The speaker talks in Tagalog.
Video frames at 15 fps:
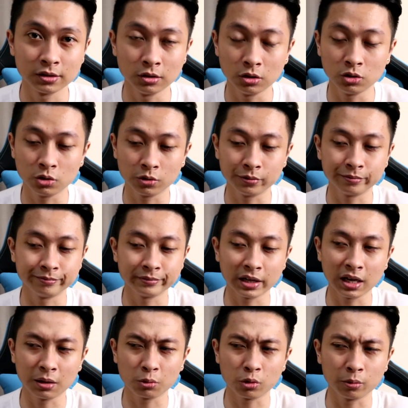Yun yung
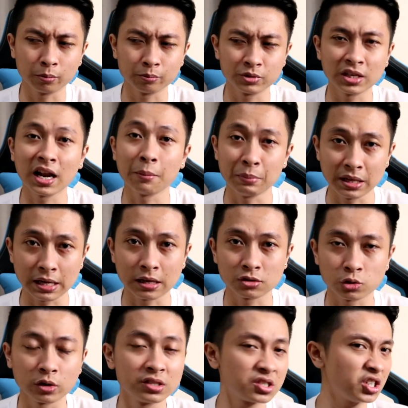alam kong sinabi niya.
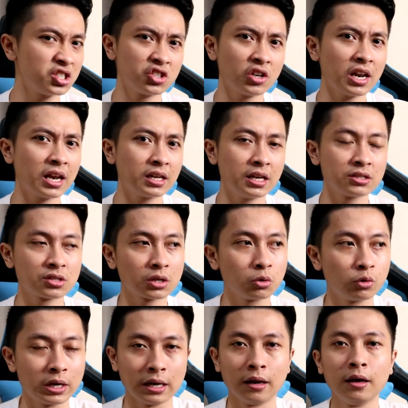So, i-search niya lang yan sa
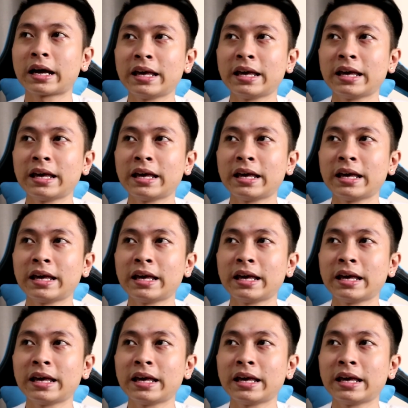Google.